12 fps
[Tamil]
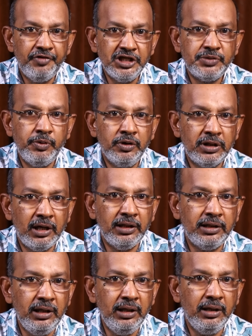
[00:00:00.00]
ஃபேஸ்புக்
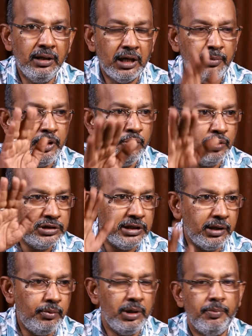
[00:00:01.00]
தளத்தில் கண்மணி
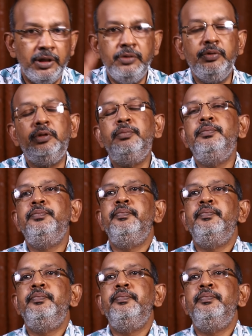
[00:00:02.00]
குணசேகரனுடைய பதிவு இது